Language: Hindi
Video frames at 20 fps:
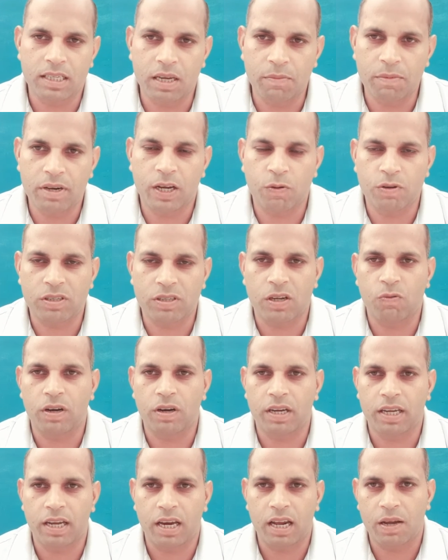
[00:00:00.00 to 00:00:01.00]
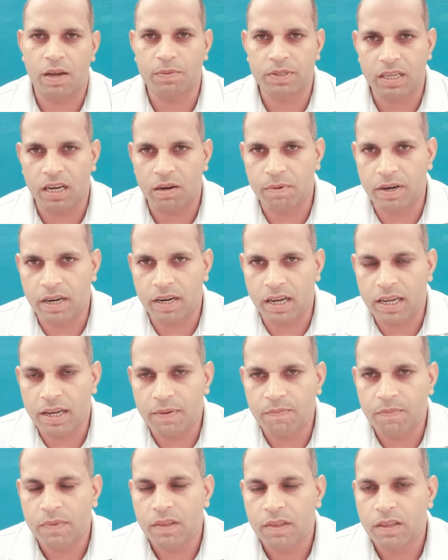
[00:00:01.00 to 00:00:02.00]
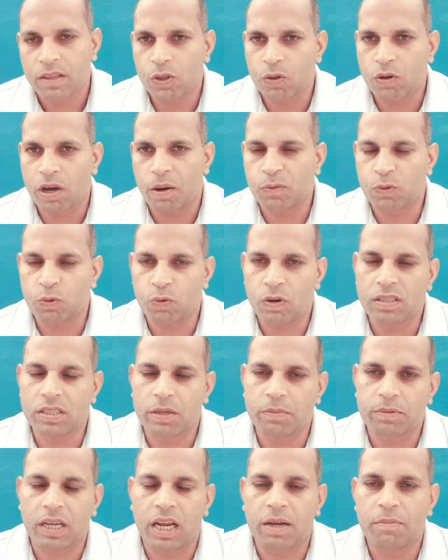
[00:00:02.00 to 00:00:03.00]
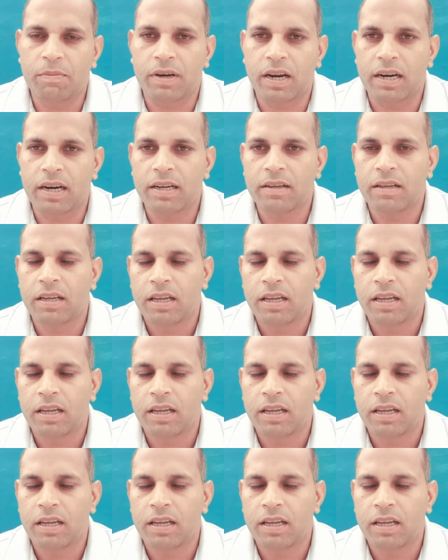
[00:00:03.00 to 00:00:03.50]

ये भी रिक्वेस्ट करूँगा कि अगर आप चैनल पर नए हैं तो आप तुरंत सब्सक्राइब कर लें